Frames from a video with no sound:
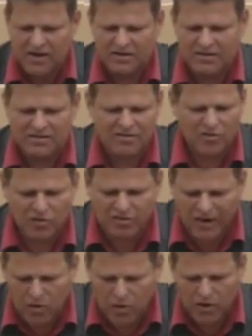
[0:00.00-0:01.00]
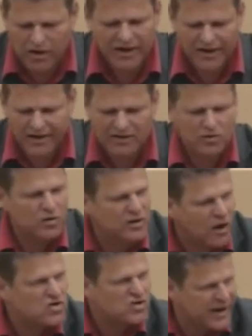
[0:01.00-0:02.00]
das ist sozial ungerecht und
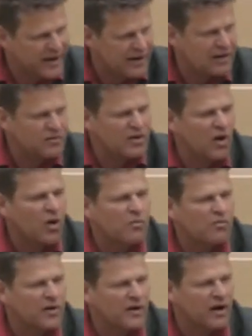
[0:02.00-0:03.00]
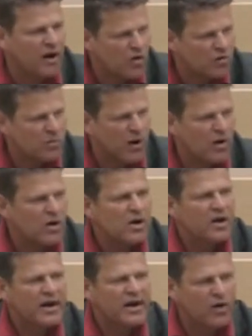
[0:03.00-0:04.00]
auch schädlich wiederum für den Ausbau
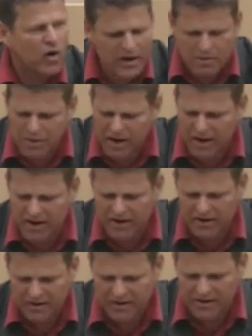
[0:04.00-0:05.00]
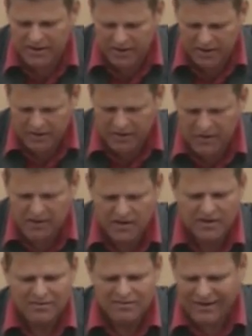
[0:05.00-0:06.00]
erneuerbarer Energien.
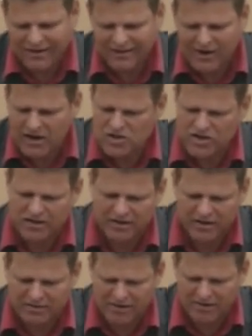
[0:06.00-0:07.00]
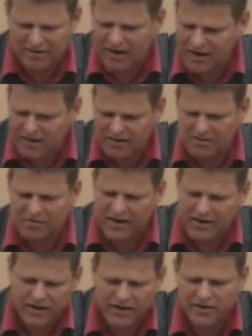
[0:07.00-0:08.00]
Zentral der dezentral ist
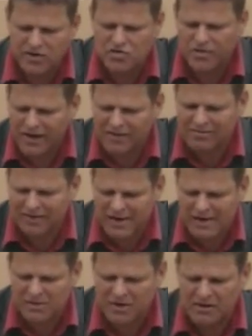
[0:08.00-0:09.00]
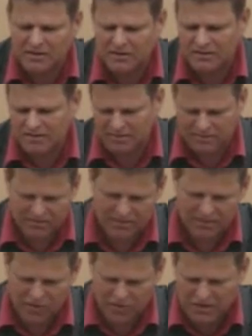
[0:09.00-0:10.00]
weiterhin die schwarz-gelbe
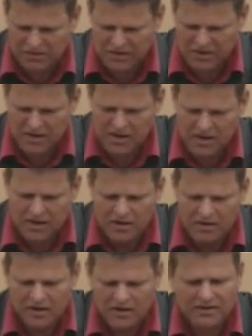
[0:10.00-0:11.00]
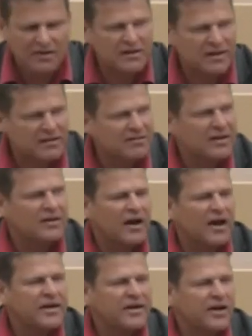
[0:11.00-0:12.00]
Devise. Nicht die
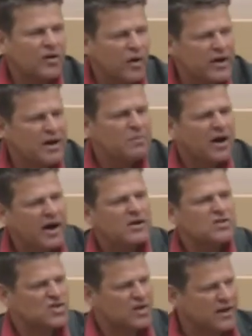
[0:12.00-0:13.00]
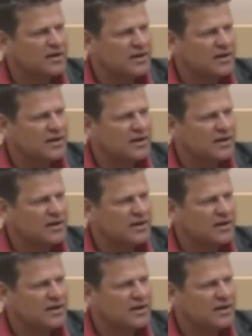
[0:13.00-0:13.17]
dezentralen Erneuerbaren stehen